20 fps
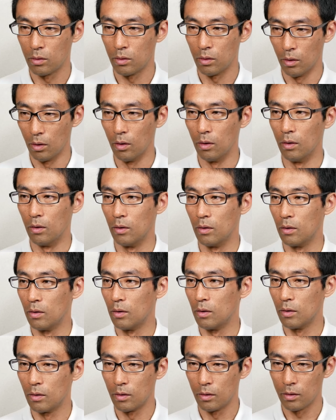うん。
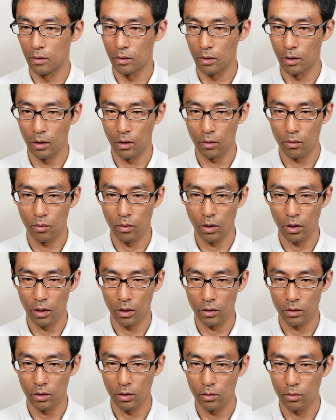で、これ
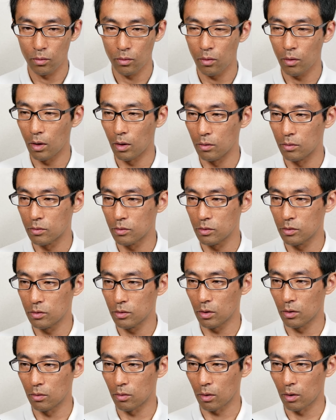やってるとこが複数
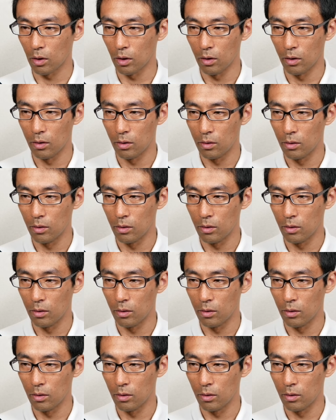あるのかな。